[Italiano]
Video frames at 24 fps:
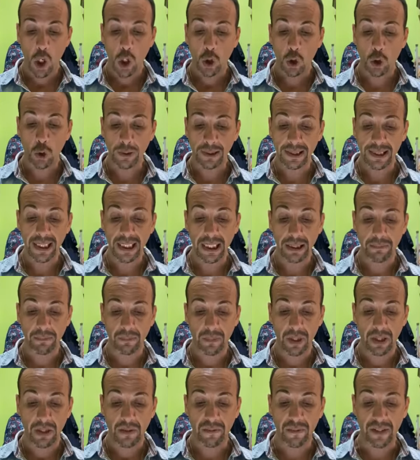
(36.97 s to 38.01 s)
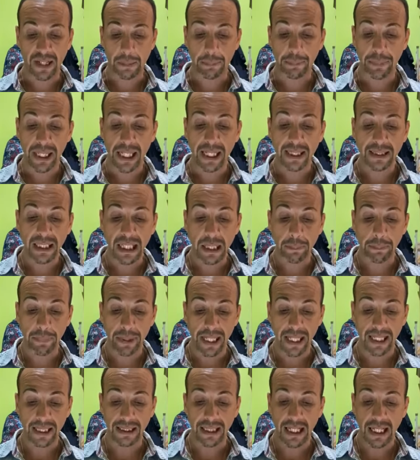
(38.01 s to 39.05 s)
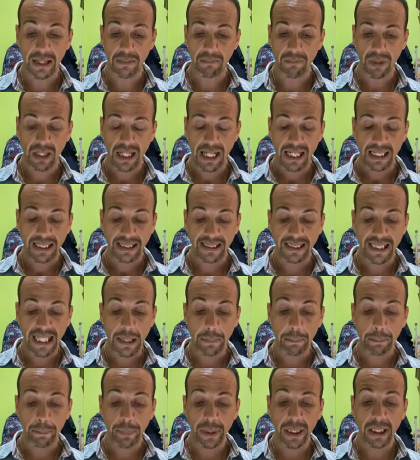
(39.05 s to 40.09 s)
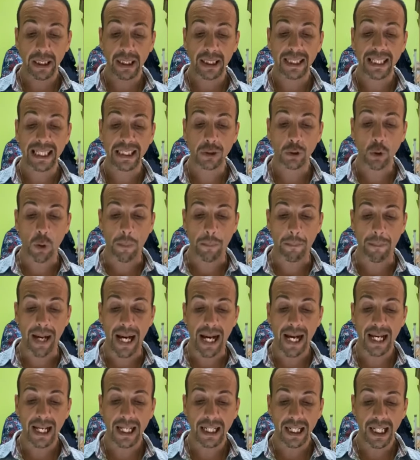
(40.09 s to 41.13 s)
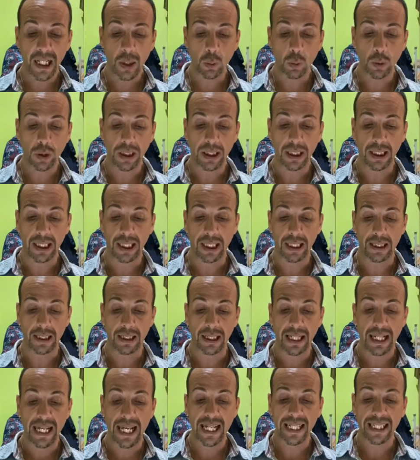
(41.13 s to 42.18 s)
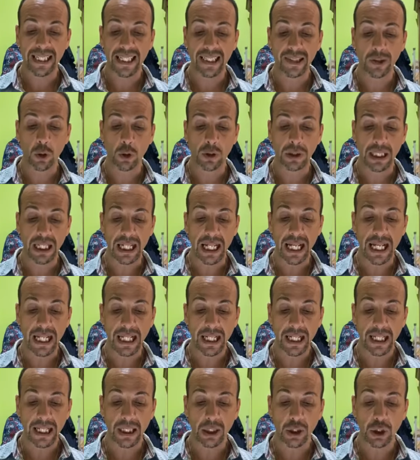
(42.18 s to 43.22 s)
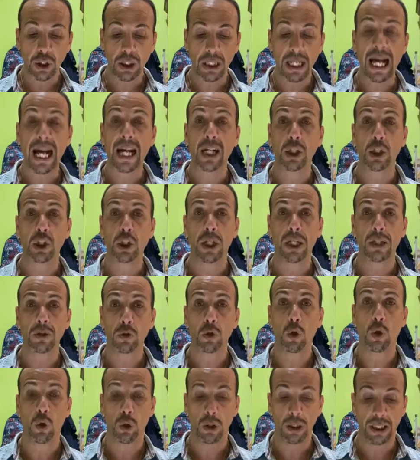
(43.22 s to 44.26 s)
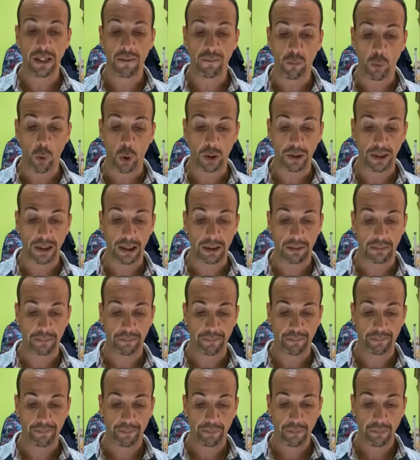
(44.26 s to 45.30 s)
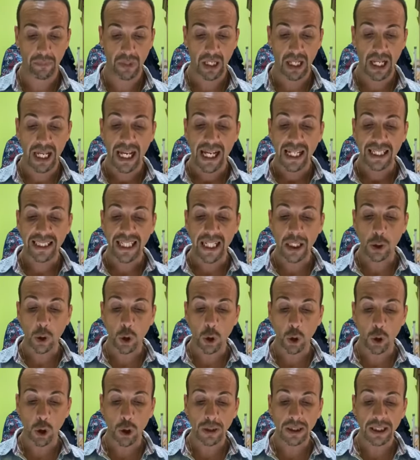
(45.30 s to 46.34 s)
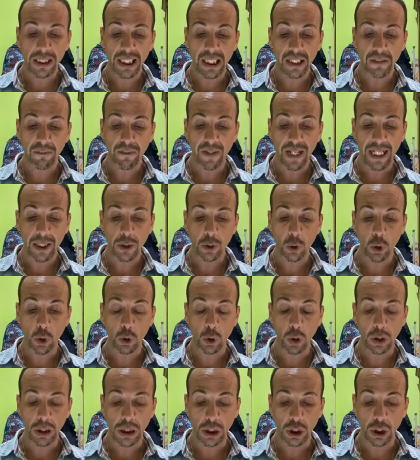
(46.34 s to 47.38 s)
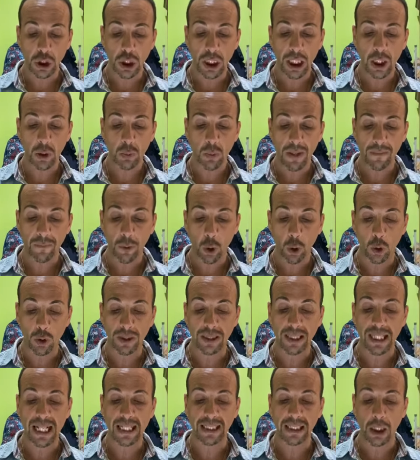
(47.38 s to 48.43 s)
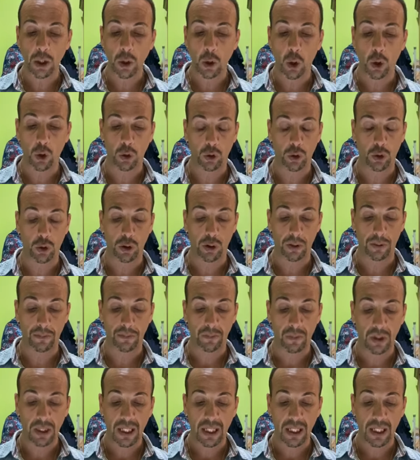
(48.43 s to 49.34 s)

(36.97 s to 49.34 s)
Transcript: Così, fra pietra e pietra, seppi che sommare e unire e che sottrarre ci lascia soli e vuoti, che i colori riflettono l'ingenua volontà dell'occhio,